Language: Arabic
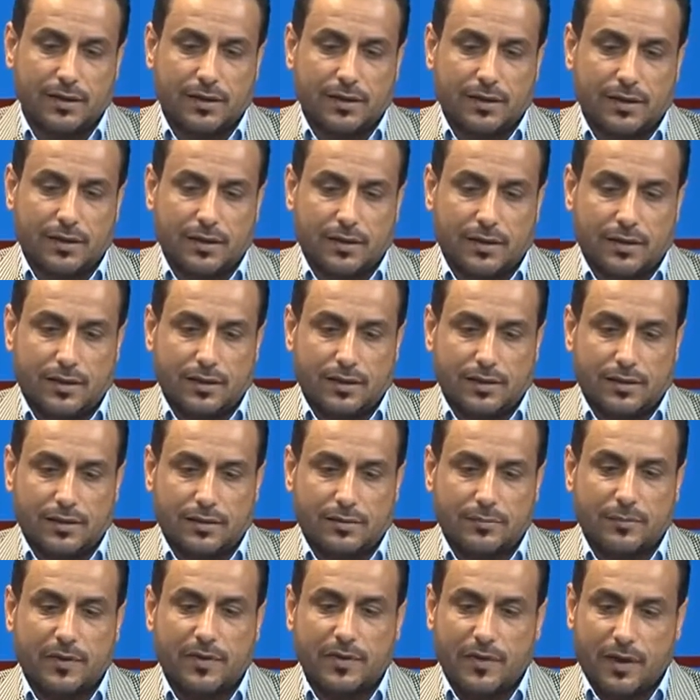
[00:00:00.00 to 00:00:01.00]
آه،
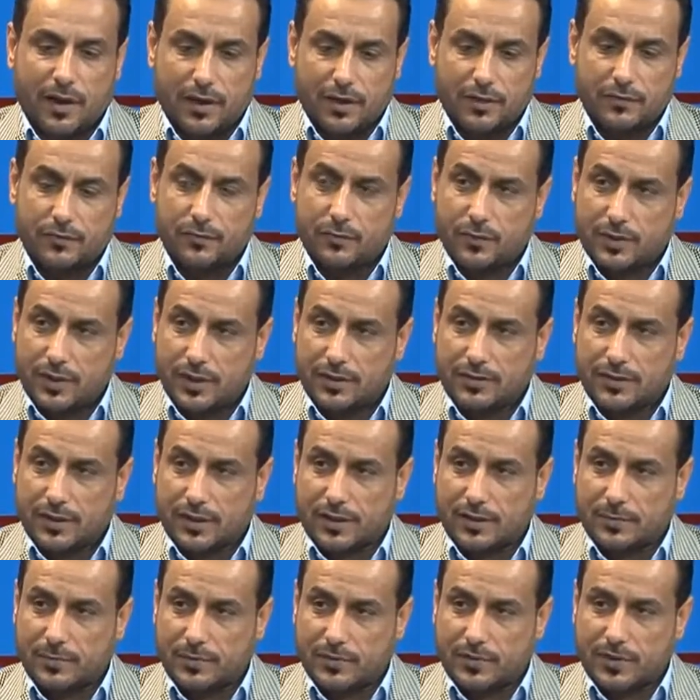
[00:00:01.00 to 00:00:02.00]
مضايف
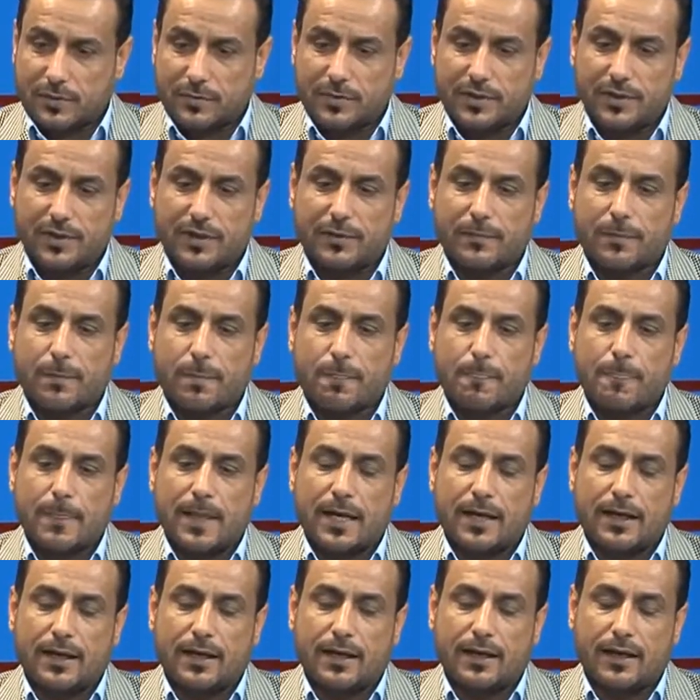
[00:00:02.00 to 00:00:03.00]
ونلتقي بجميع
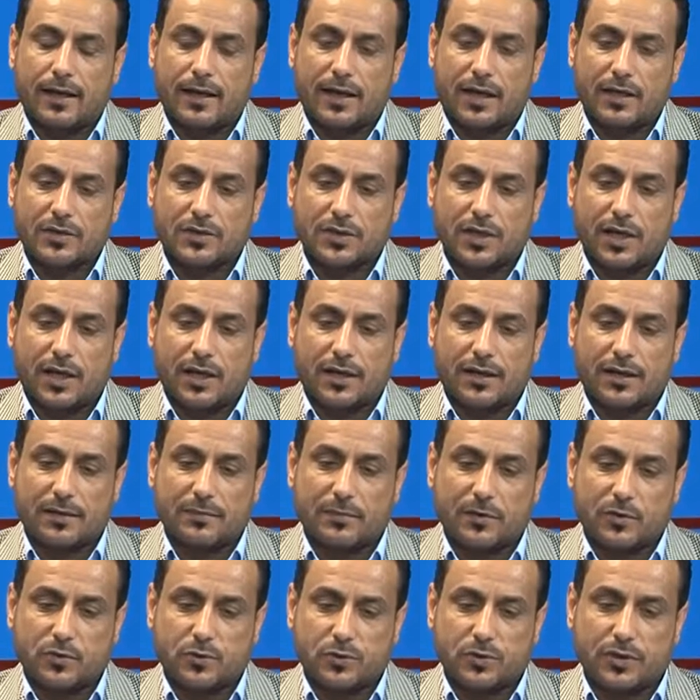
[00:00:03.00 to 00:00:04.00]
العشائر
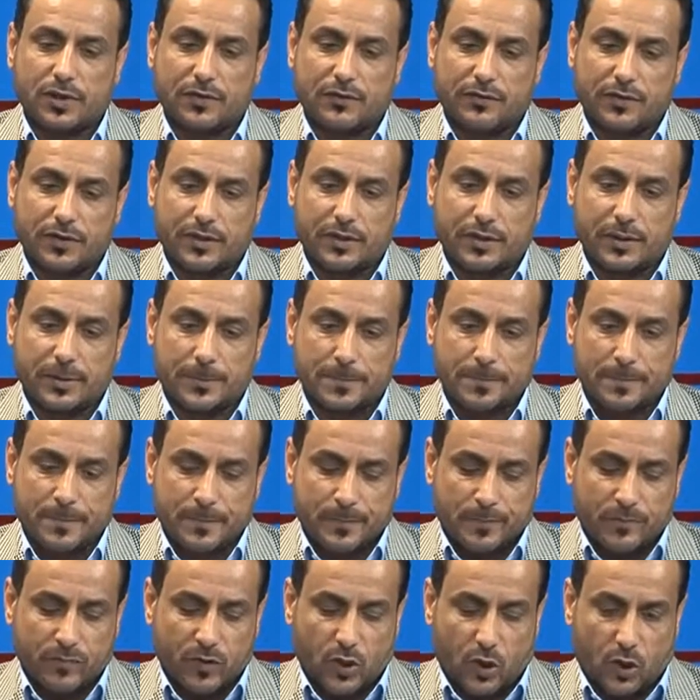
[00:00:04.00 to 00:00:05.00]
الموجودة في
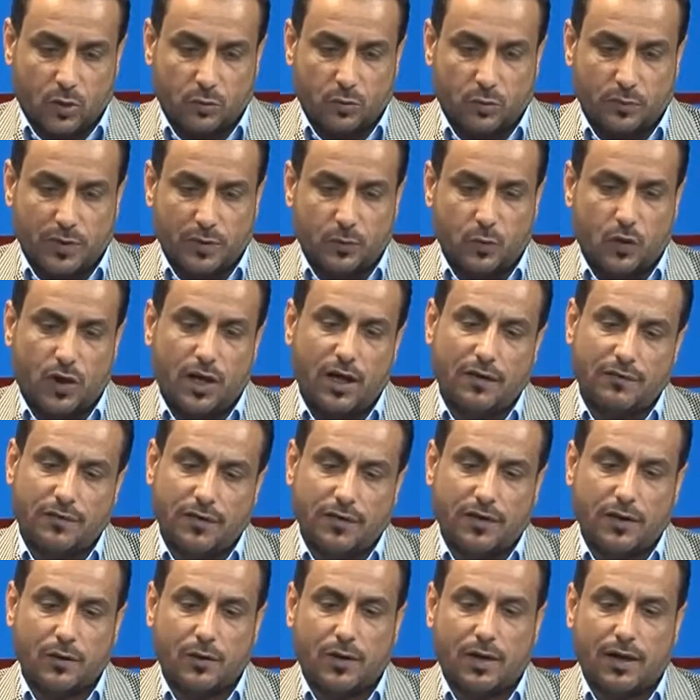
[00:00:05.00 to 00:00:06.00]
عموم
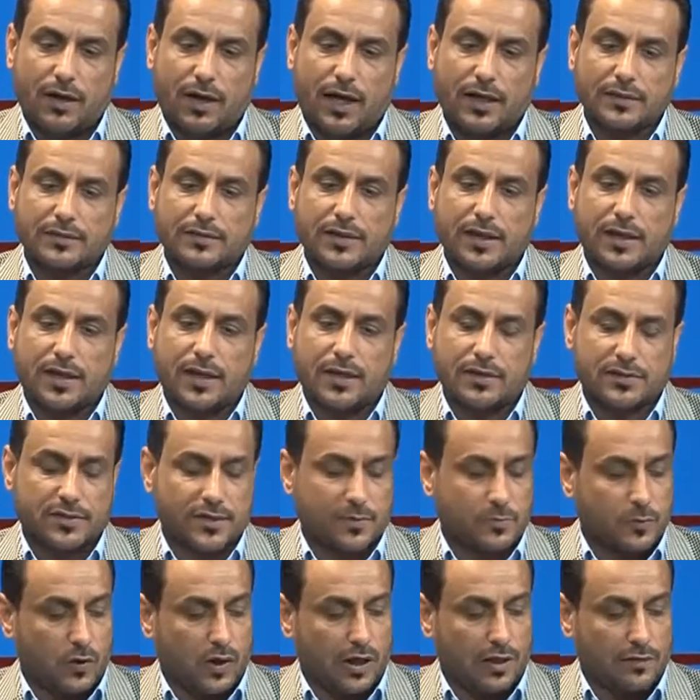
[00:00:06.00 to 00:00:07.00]
المحافظة وحتى خارج
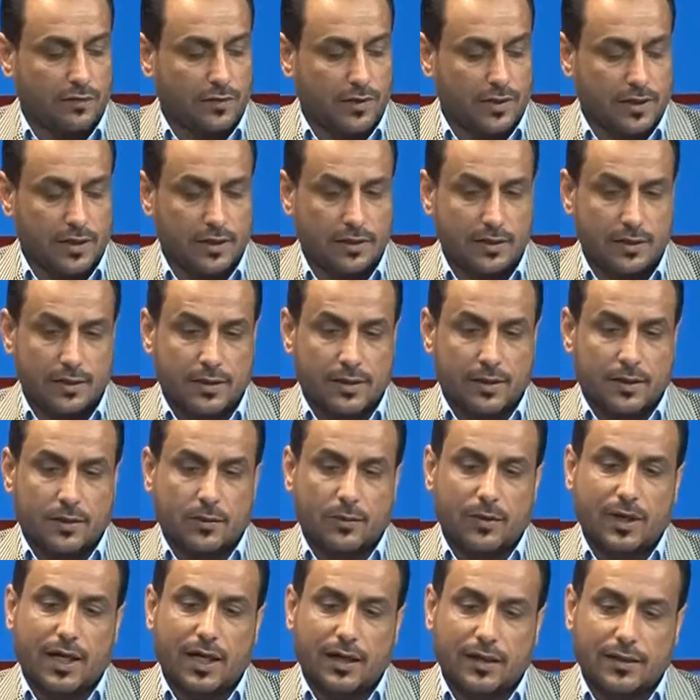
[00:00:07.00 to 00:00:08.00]
المحافظة
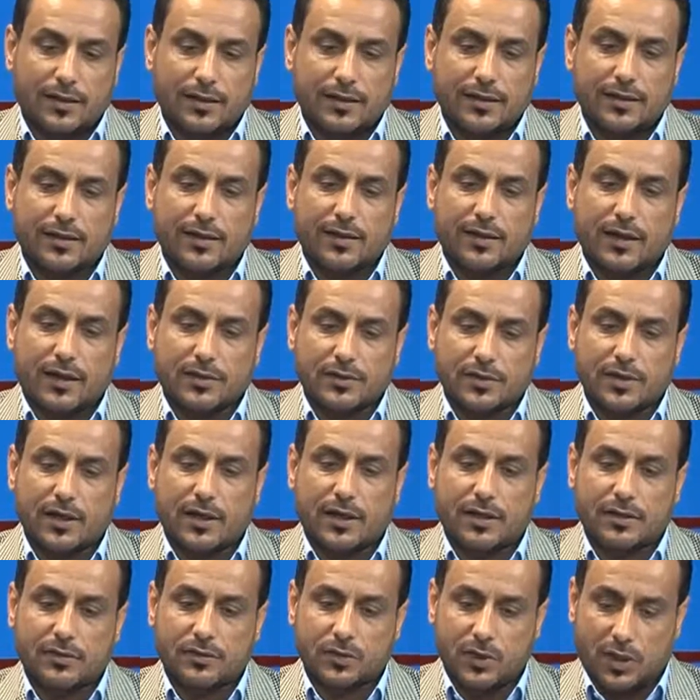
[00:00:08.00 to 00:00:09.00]
ولكن هي
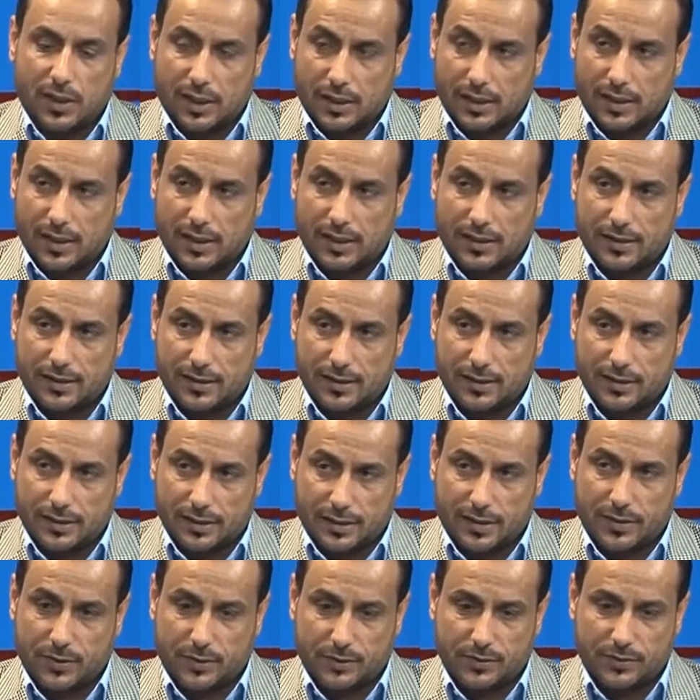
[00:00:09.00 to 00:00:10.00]
العشائر إن شاء الله هي
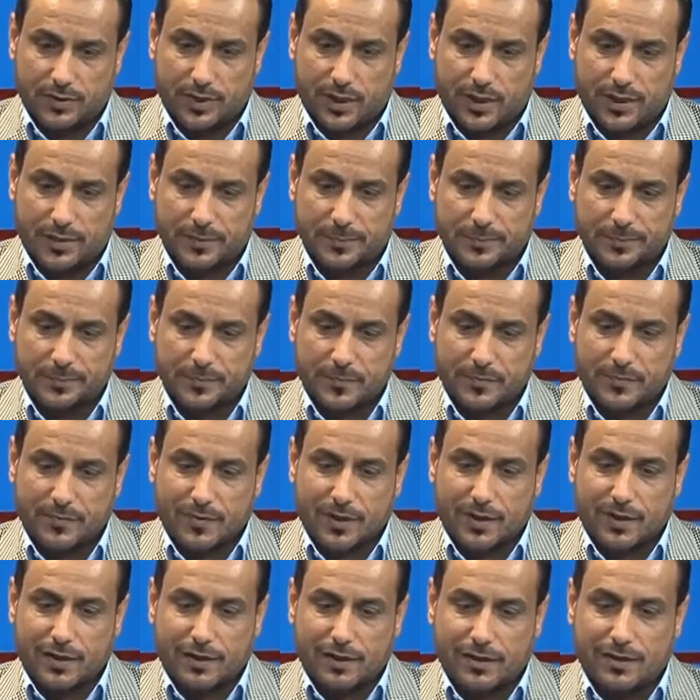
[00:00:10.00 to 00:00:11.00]
خير دائم
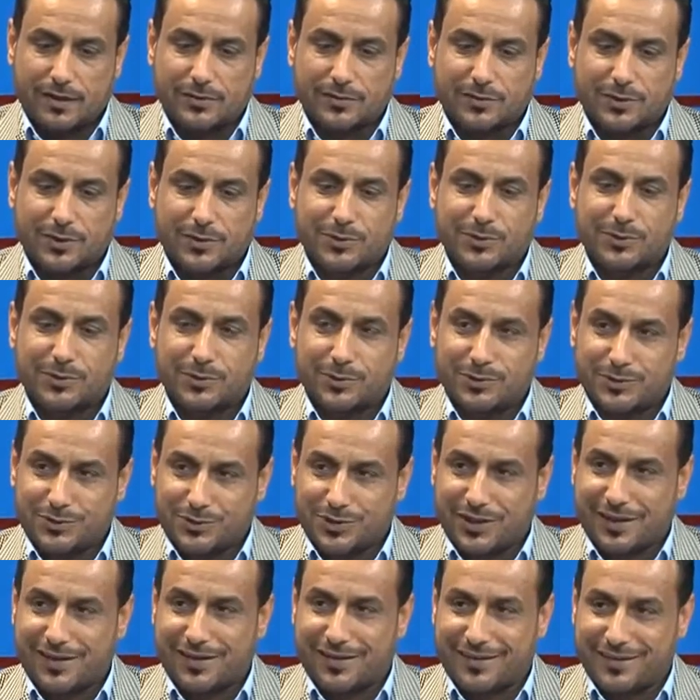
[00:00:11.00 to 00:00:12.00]
لن تكون
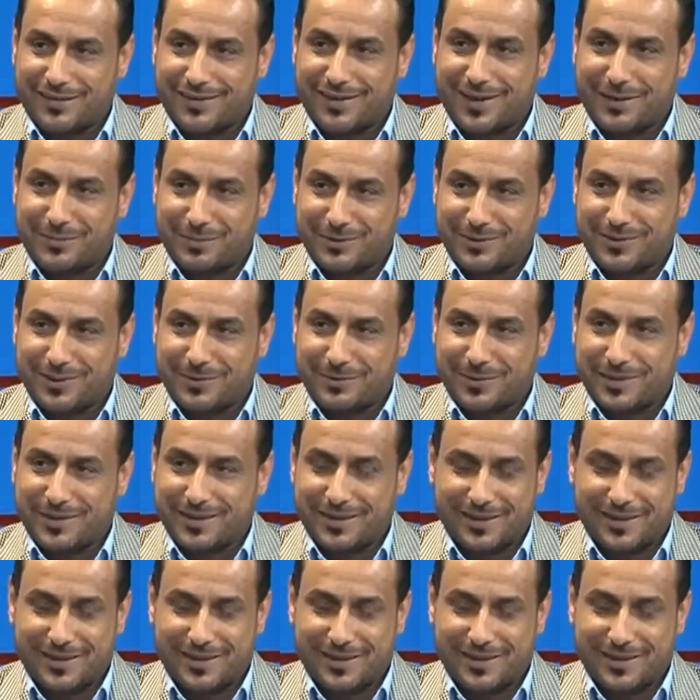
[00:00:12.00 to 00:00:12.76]
شرا لا بد منه